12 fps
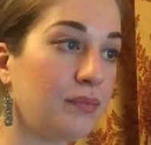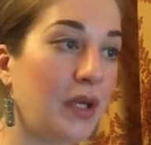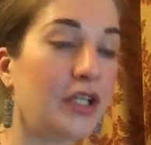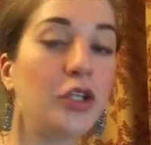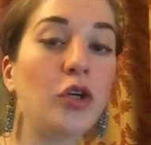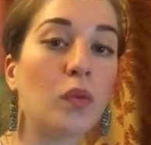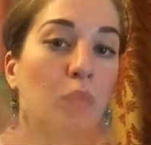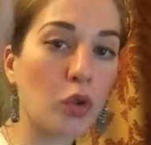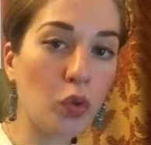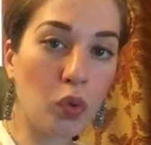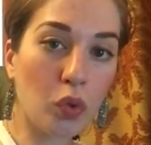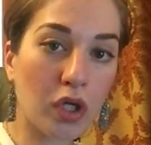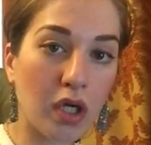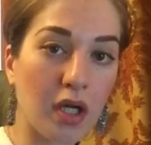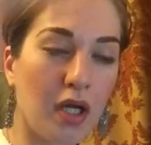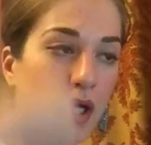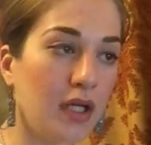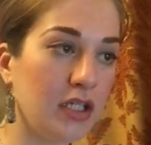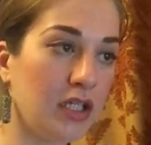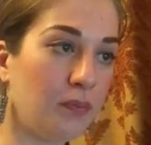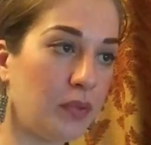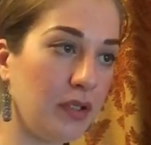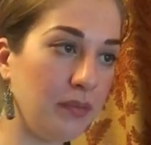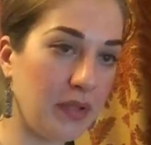Подъем рук,
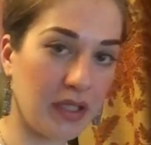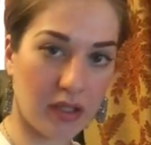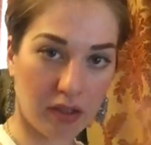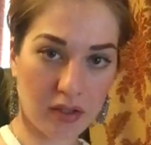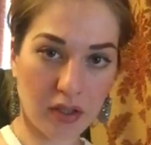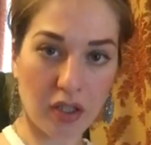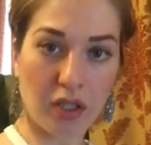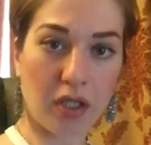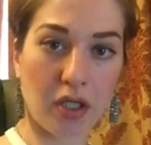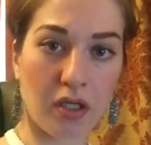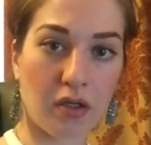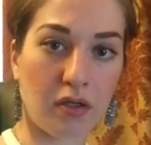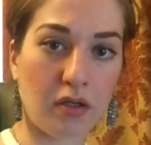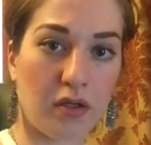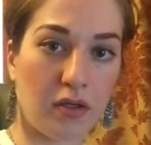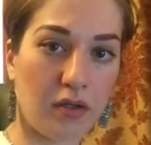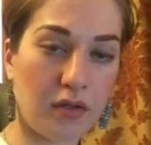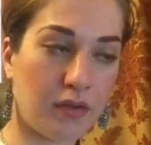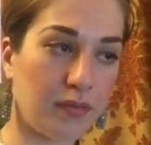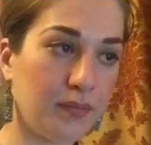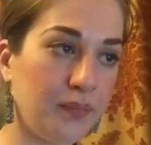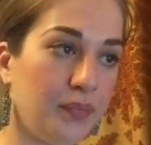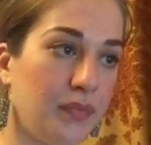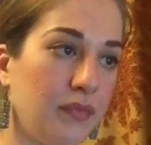например,
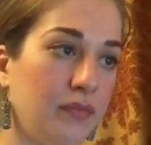эм,